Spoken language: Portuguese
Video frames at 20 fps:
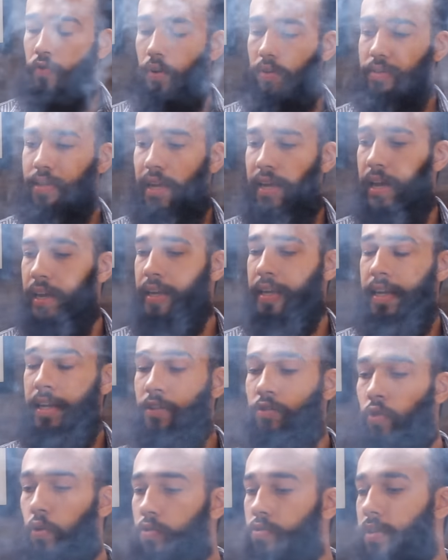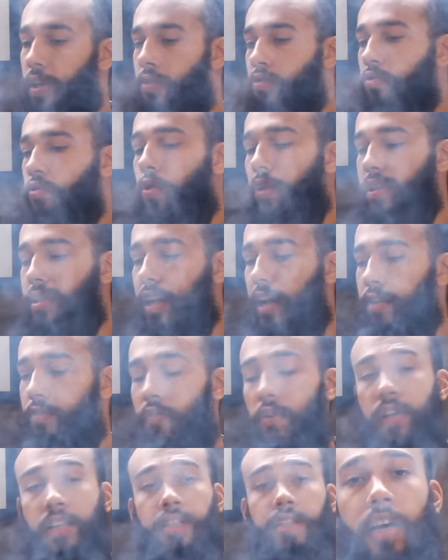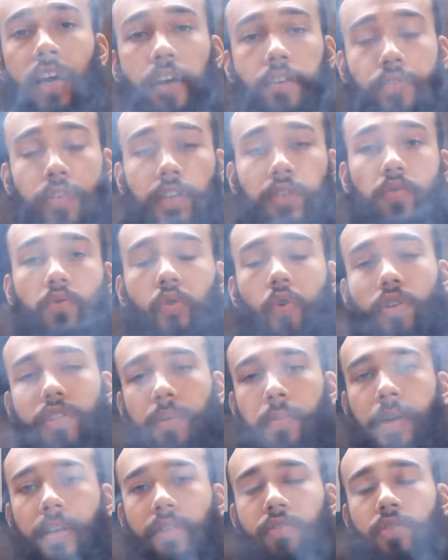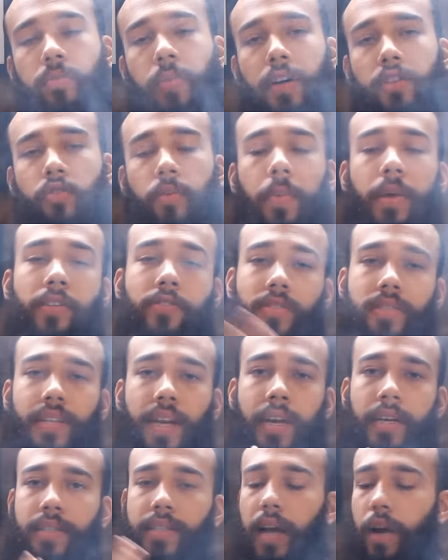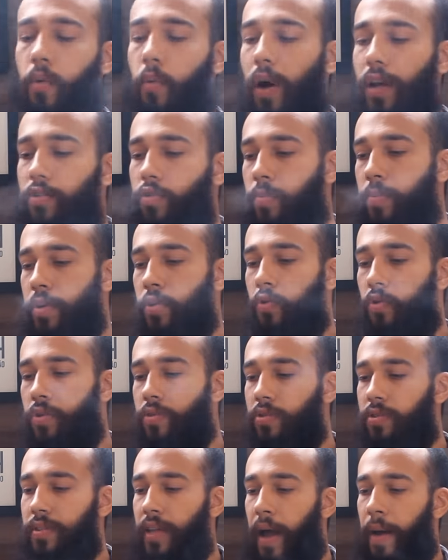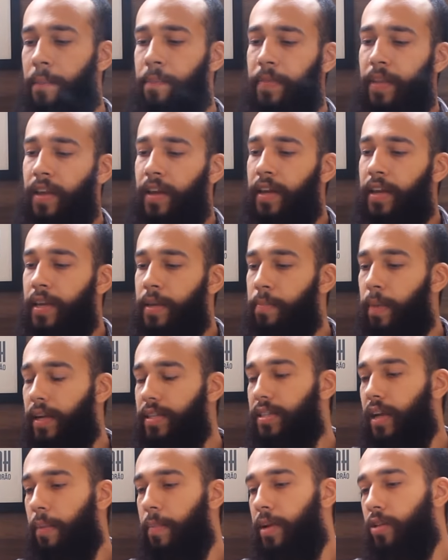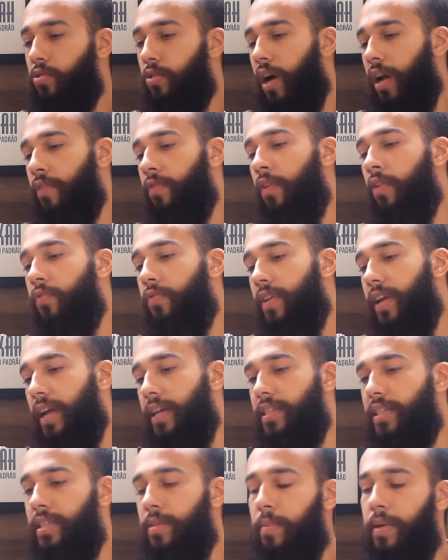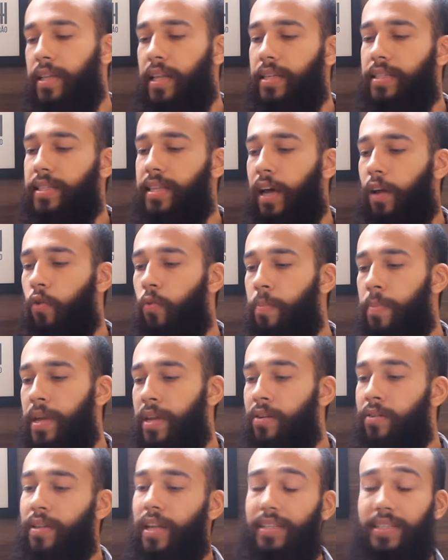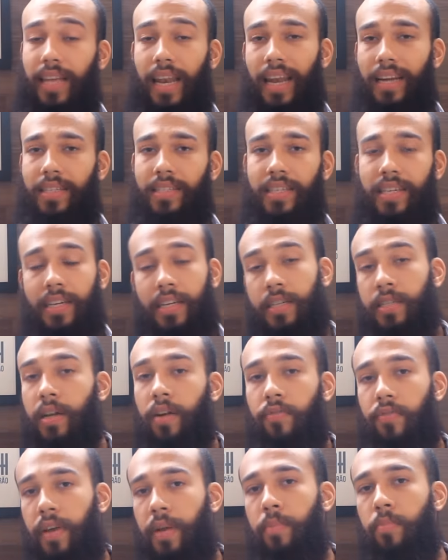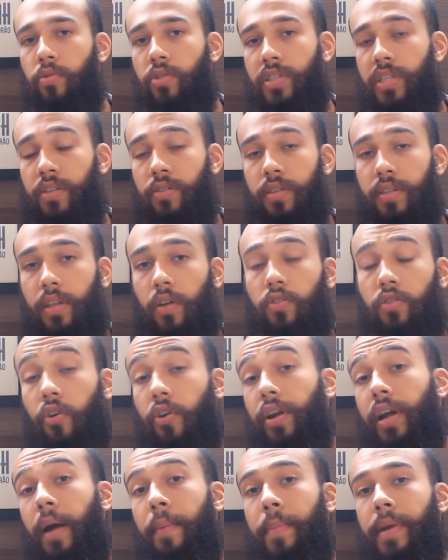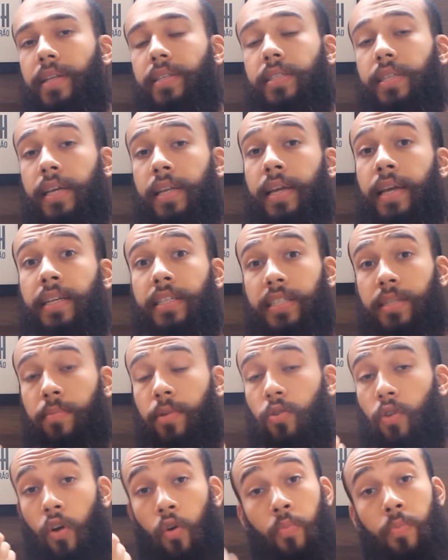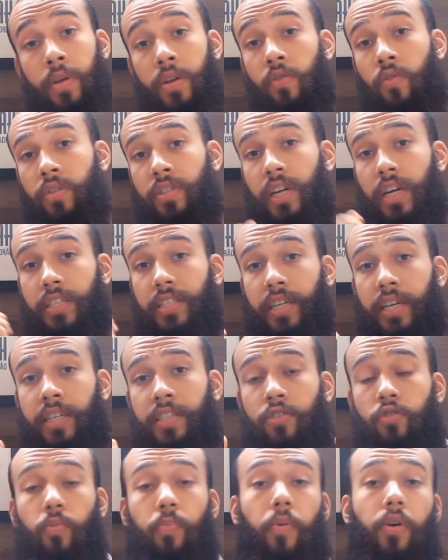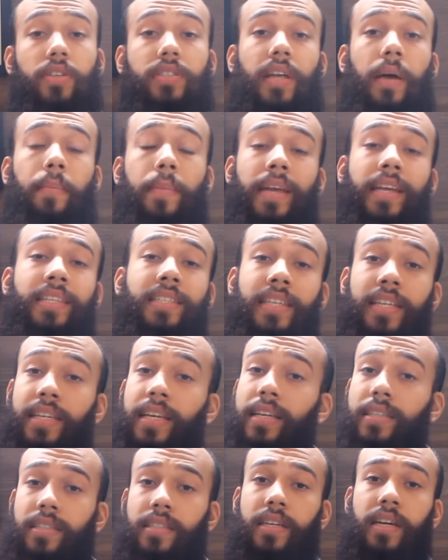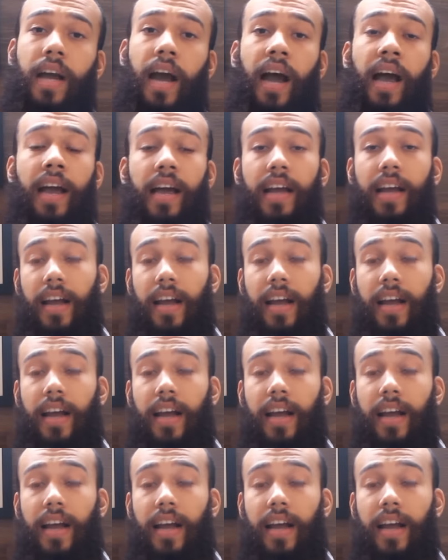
Voltei aqui, estou usando dois carvões, fiz um cozimento de mais ou menos 3 a 4 minutos, tá? E basicamente o carvão fica em cima desse alumínio, dessa latinha que já vem embutida. Então, teoricamente, seria em cima do alumínio onde a gente supostamente iria esticar,